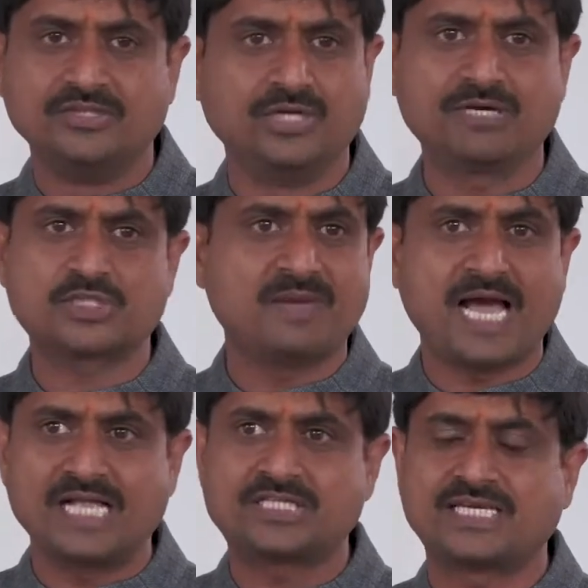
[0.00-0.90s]
दिवस में
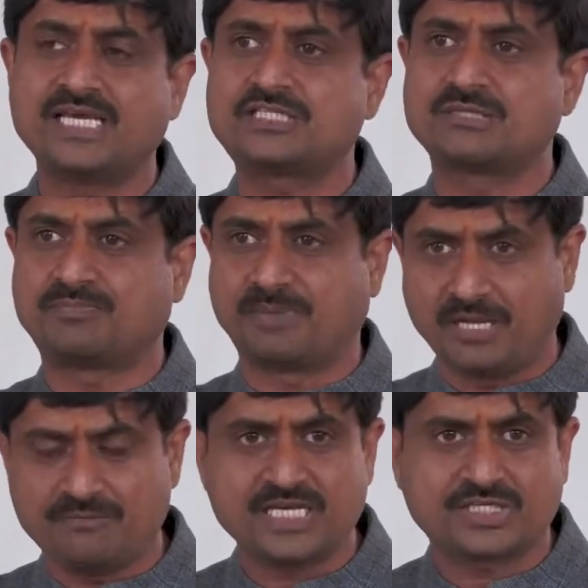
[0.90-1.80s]
आज की इस
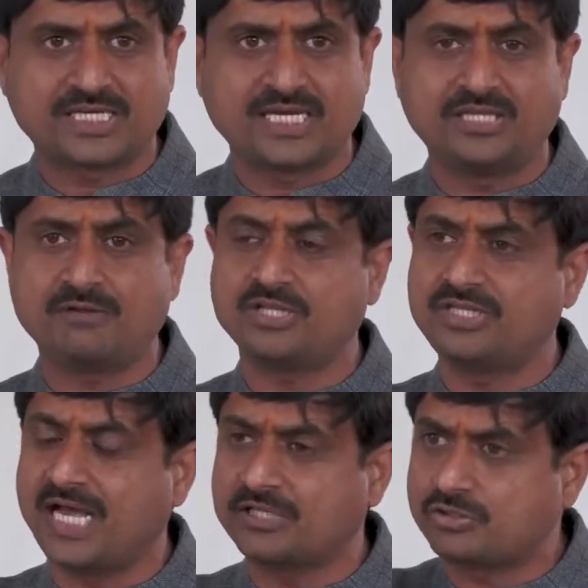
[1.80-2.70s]
परिवेश के अंदर
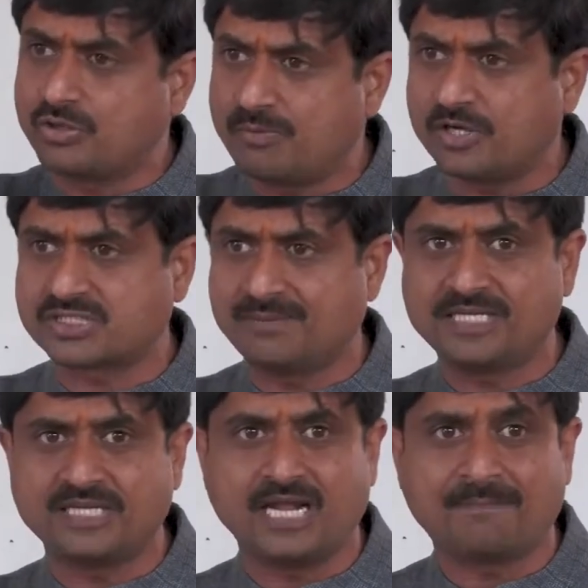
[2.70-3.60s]
विद्यार्थी को बहुत
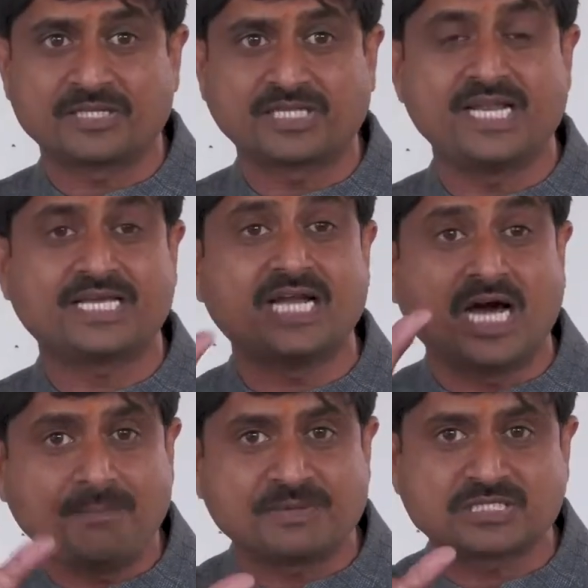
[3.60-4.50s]
समय देना पड़ता है लेकिन
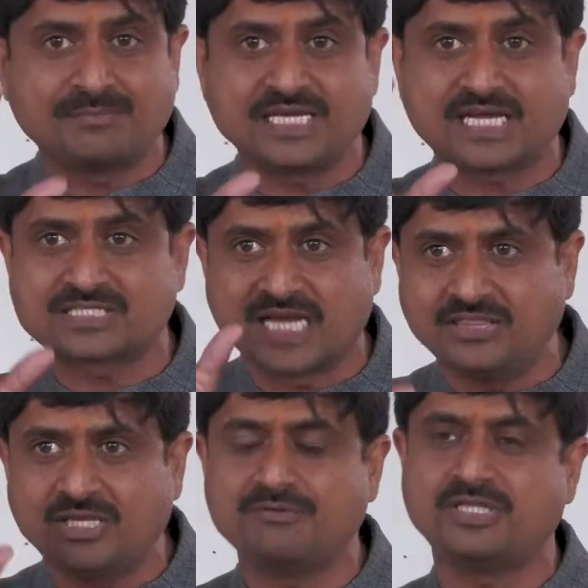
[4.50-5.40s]
अल्प समय का
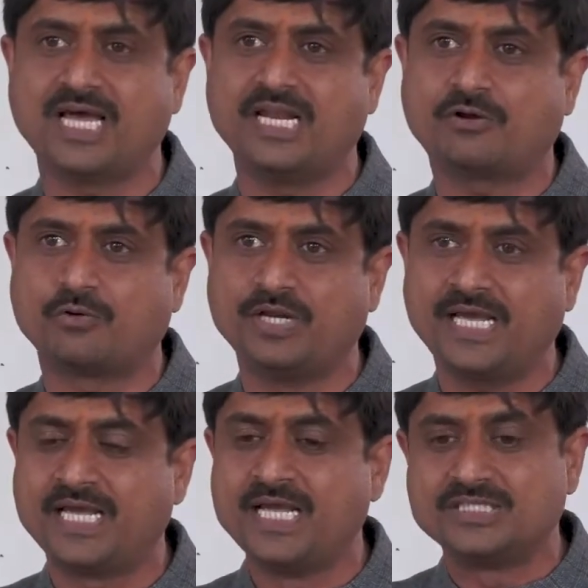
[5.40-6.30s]
सांध्य विद्यालय
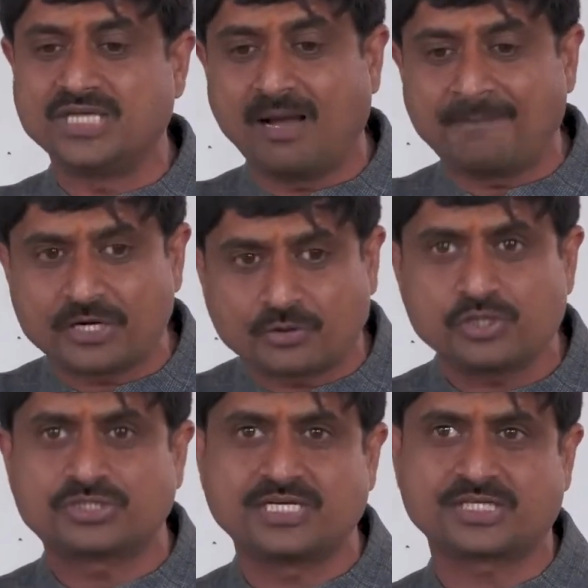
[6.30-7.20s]
खोले जहां पे
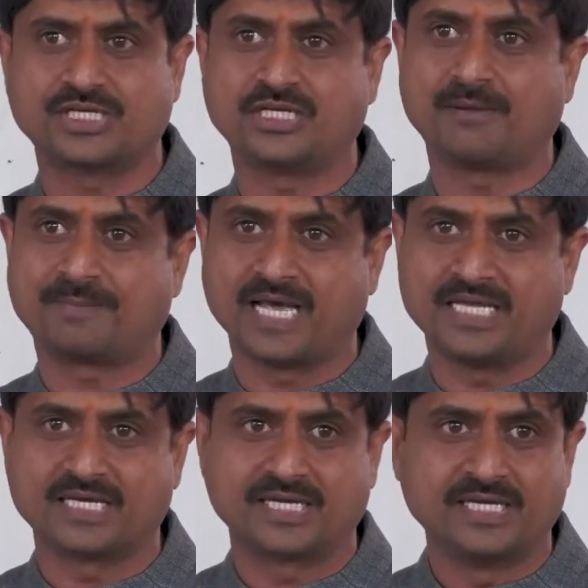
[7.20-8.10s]
रोज दर्शन की
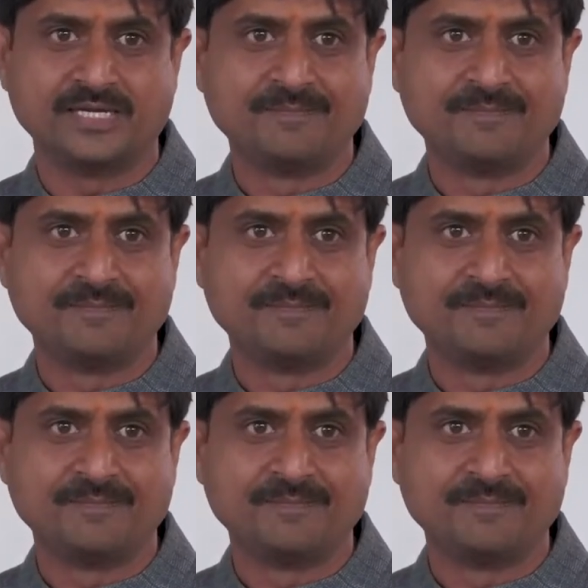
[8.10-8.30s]
पढ़ाई करें